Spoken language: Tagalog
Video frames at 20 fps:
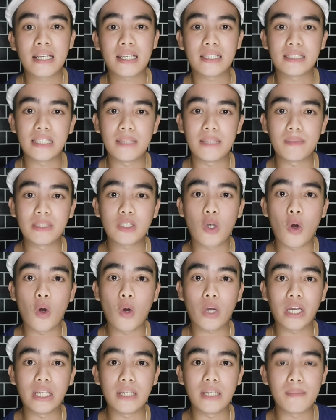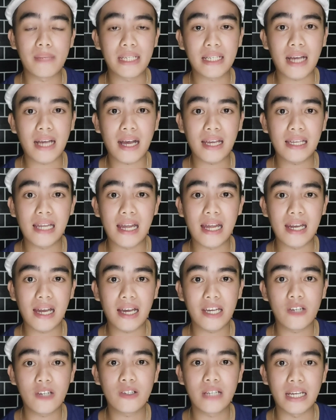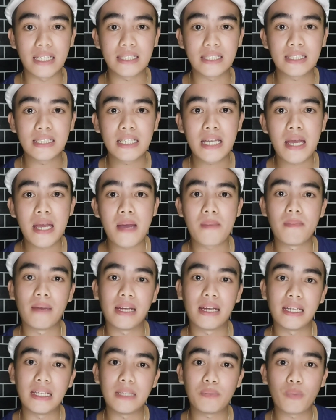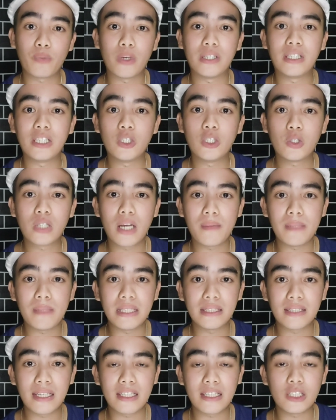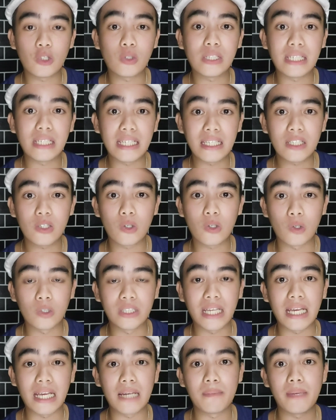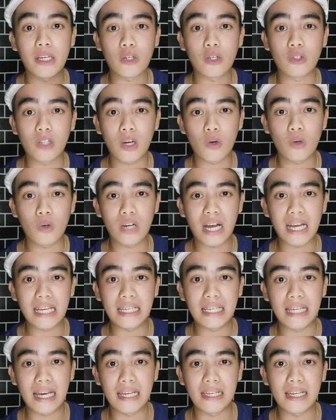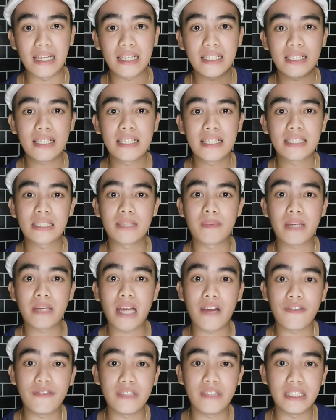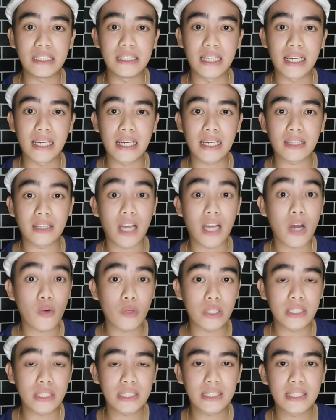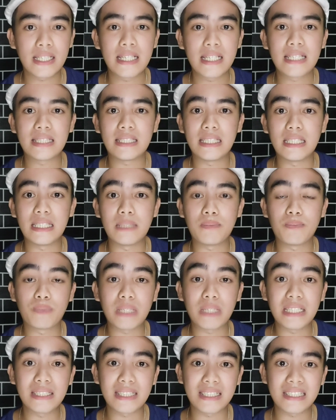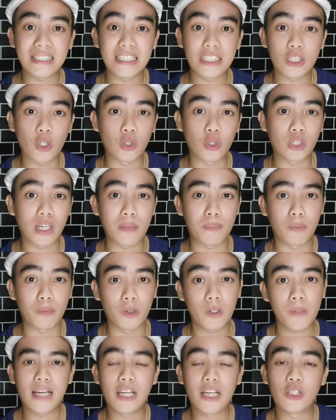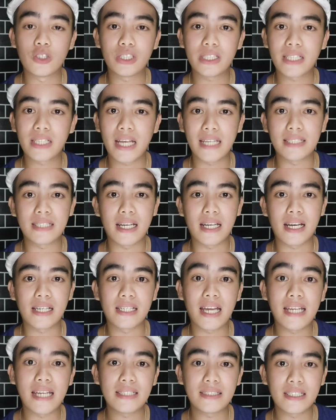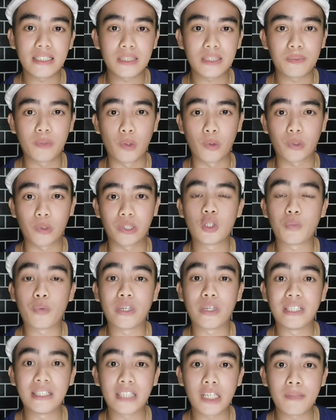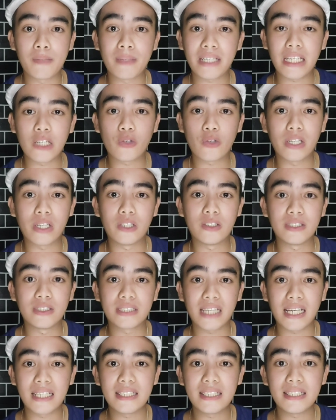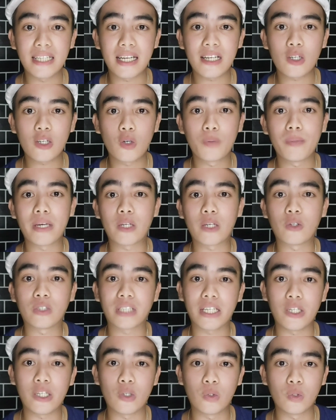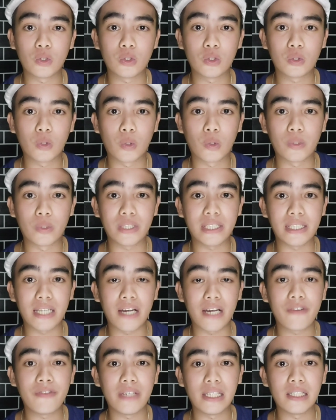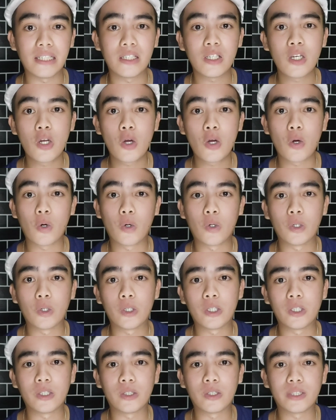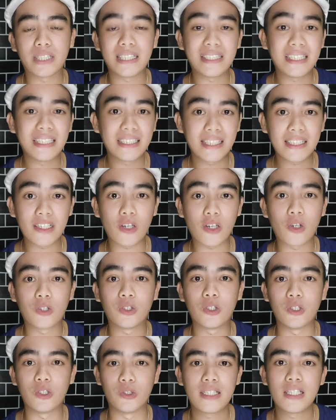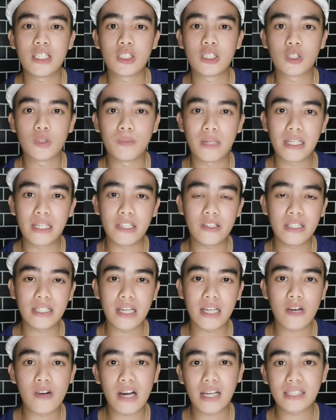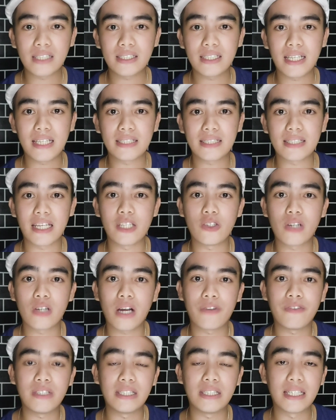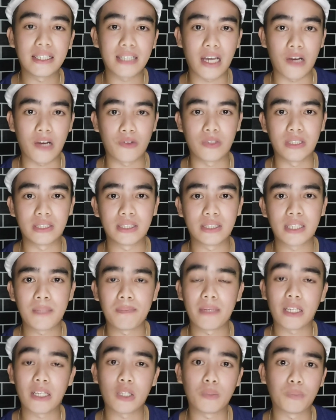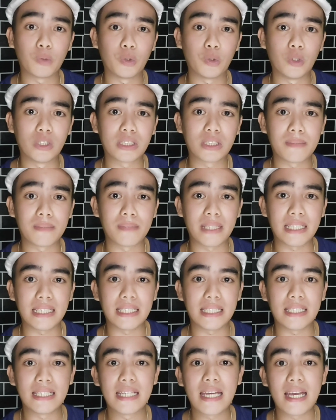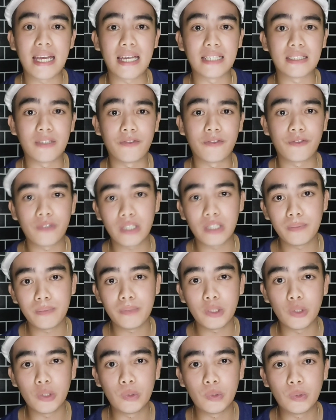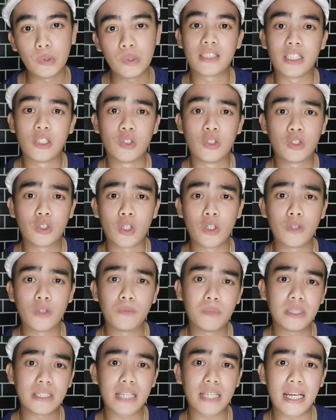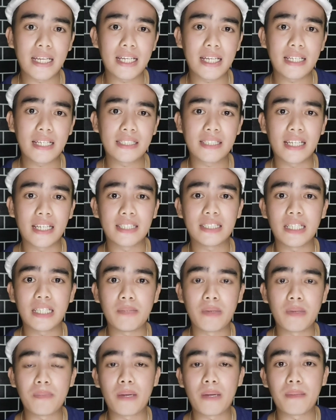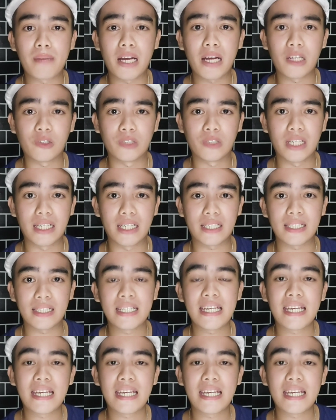Kasi mas okay na may kakilala kayo guys. Bale, pwede nyo gamitin yung link ko dahil meron akong kakilala sa may Avida Towers si Princess Lisandra po. Ano siya guys, uh, ah, license broker. So pwede tayong mag-inquire din sa kanya kung meron kayong gustong i-avail or titingnan na condo unit. So bali yung hinawakan niya guys ay yung Avida Towers. Meron po dun sa may SM Fairview, sa Luzon, Visayas at sa iba pang mga lugar.